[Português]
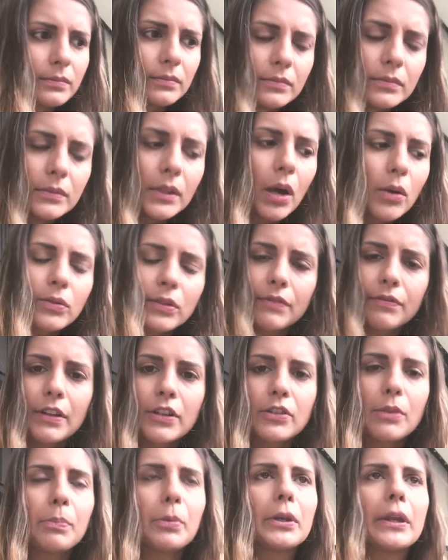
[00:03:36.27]
não sei
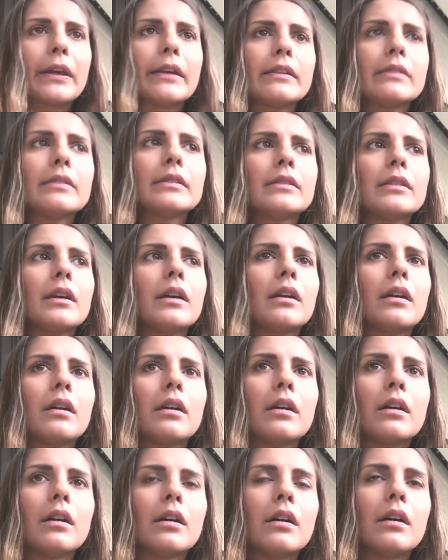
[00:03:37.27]
falar japonês
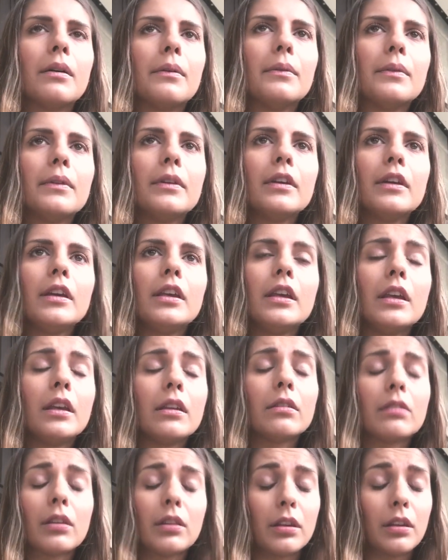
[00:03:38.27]
uh,
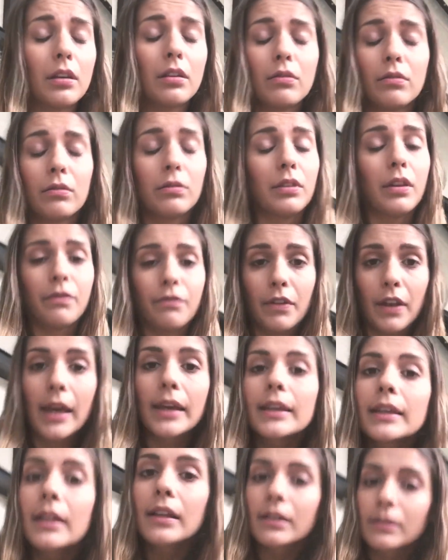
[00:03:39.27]
e só, eu sei
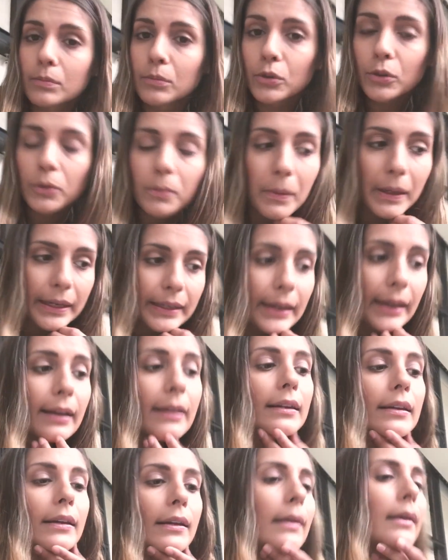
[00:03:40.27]
falar inglês muito bem, né?